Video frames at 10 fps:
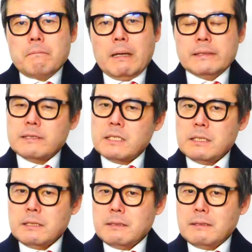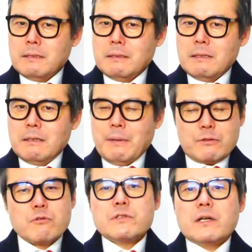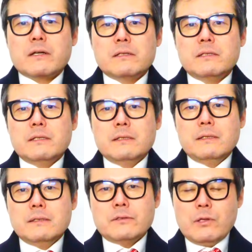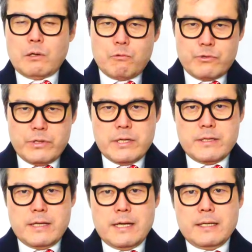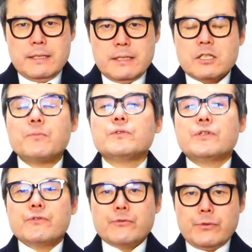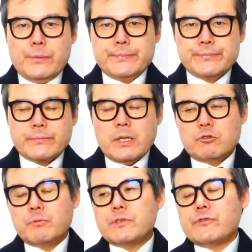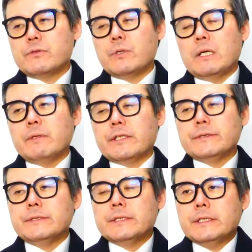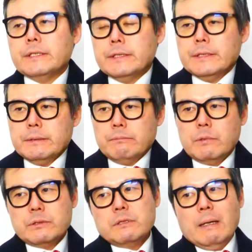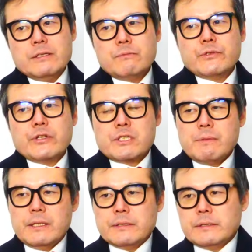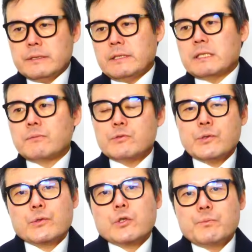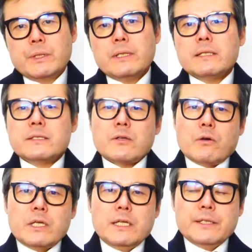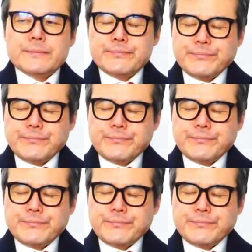반드시 박순혁 작가를 전략 공천해야 된다. 이게 첫 번째 이유고. 그러니까 두 번째 이유는 뭐냐면 뭐늘 말씀드렸지만 일단 기본적으로 비례의석이